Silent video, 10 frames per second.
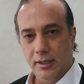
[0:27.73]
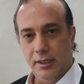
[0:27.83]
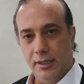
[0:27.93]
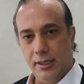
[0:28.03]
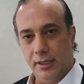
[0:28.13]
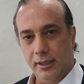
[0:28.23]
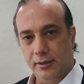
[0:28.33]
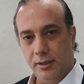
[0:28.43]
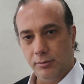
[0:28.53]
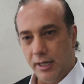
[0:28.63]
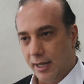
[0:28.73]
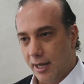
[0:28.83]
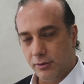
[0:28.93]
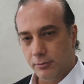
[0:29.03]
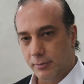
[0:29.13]
é, que tem um
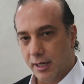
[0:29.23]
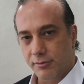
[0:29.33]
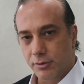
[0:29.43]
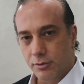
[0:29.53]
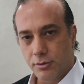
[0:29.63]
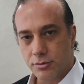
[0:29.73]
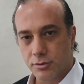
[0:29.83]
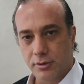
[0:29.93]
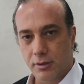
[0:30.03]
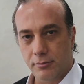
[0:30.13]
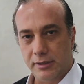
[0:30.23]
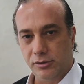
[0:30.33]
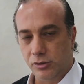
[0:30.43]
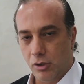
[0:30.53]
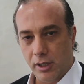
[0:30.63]
legado maravilhoso, tem uma
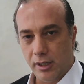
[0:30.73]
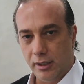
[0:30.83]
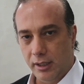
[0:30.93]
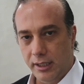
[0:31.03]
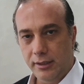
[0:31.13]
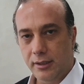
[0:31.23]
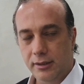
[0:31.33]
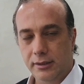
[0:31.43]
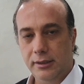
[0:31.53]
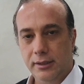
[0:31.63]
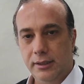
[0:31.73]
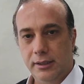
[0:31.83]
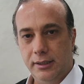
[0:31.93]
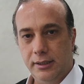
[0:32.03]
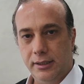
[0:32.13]
história linda
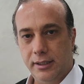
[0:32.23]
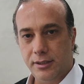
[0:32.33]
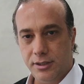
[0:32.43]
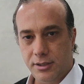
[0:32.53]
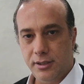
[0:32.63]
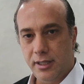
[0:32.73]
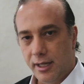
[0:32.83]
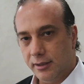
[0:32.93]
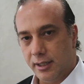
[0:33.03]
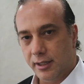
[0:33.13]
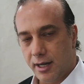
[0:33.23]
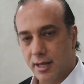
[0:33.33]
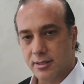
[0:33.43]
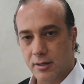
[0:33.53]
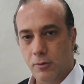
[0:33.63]
e que a gente entra,
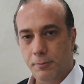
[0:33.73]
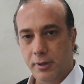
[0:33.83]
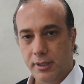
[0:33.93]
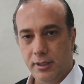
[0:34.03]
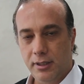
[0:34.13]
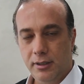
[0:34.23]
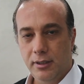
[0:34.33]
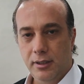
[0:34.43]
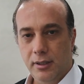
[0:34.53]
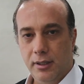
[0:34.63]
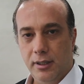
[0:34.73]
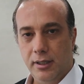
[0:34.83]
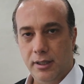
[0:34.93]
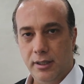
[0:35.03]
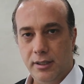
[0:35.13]
ingressa na companhia
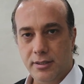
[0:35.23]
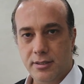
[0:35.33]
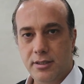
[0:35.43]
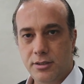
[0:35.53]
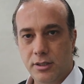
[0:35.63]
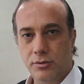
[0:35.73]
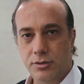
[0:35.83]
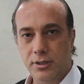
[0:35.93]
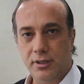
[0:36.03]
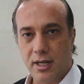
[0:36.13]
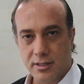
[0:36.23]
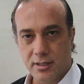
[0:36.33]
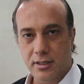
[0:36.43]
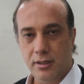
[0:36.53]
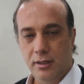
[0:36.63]
é, nesse sentido de
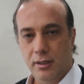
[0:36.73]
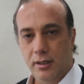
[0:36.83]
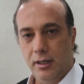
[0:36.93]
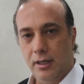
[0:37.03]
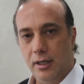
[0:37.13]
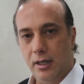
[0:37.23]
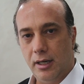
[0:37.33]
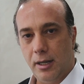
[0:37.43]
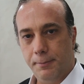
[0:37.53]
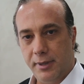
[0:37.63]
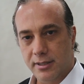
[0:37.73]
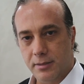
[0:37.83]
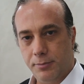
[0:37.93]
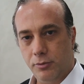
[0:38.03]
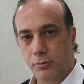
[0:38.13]
trazer é, a empresa
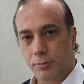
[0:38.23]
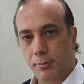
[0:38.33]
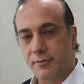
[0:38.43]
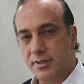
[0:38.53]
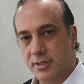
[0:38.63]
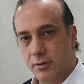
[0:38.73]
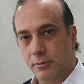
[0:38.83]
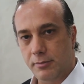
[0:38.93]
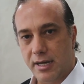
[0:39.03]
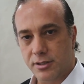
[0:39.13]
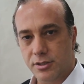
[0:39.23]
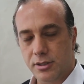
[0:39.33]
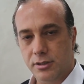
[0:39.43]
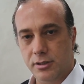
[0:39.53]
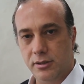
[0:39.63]
para um, uma visão mais de,
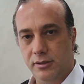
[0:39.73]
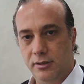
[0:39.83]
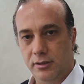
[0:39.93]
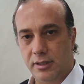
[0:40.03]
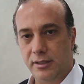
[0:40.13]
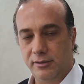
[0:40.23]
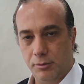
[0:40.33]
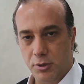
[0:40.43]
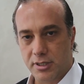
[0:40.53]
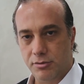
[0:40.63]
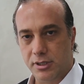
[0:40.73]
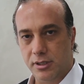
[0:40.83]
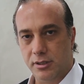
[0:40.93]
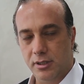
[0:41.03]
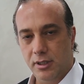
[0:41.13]
de né, distribuição
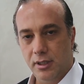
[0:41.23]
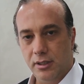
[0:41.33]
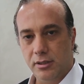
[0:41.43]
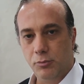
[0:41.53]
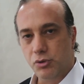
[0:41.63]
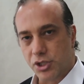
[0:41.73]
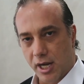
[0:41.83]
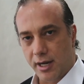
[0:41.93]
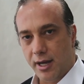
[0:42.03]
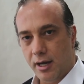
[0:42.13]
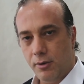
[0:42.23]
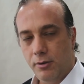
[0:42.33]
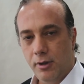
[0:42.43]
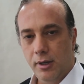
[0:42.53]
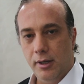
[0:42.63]
de, de
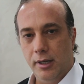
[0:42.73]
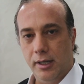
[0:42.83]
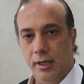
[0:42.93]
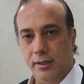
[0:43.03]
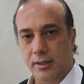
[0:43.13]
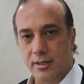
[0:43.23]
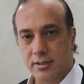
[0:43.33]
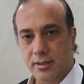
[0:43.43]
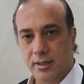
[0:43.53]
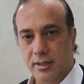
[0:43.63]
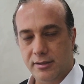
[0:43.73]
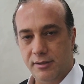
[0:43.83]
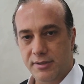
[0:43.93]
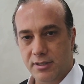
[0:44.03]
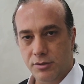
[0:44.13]
multicanal, é, trazer essa
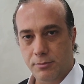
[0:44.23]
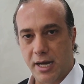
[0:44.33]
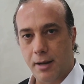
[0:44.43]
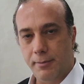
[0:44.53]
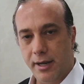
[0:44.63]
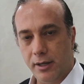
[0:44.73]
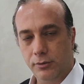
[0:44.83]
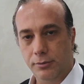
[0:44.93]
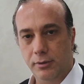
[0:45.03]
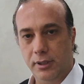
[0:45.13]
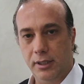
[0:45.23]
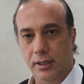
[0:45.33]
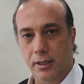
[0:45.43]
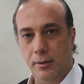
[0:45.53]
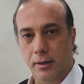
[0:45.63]
visão de mar aberto
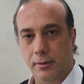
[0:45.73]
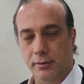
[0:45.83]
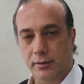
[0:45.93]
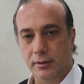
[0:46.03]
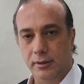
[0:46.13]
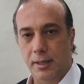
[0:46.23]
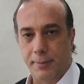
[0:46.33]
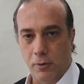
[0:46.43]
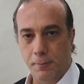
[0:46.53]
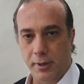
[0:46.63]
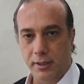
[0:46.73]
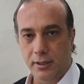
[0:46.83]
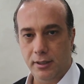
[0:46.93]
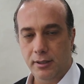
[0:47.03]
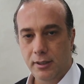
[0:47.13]
é, né, para a
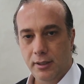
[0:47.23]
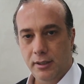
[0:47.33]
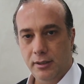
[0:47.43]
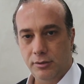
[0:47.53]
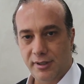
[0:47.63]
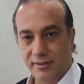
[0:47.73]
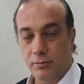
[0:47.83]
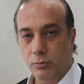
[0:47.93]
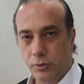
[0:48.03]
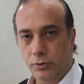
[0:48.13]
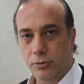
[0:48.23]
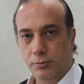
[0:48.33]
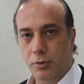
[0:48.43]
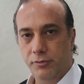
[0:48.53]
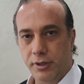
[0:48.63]
companhia. Então está sendo muito
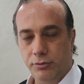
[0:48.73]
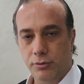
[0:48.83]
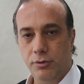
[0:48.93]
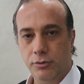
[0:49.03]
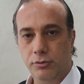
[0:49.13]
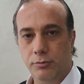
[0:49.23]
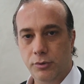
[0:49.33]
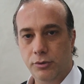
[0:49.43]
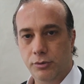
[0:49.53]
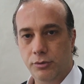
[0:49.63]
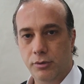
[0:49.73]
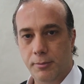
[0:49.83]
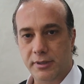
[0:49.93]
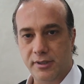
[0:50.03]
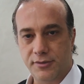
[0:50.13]
proveitoso, muito, é
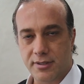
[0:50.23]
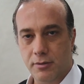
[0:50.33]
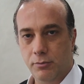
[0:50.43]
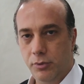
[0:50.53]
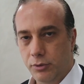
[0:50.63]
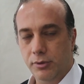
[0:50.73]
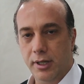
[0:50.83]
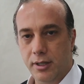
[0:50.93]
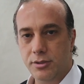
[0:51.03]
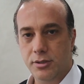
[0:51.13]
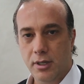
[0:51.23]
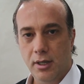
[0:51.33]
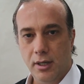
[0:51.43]
uma satisfação muito grande.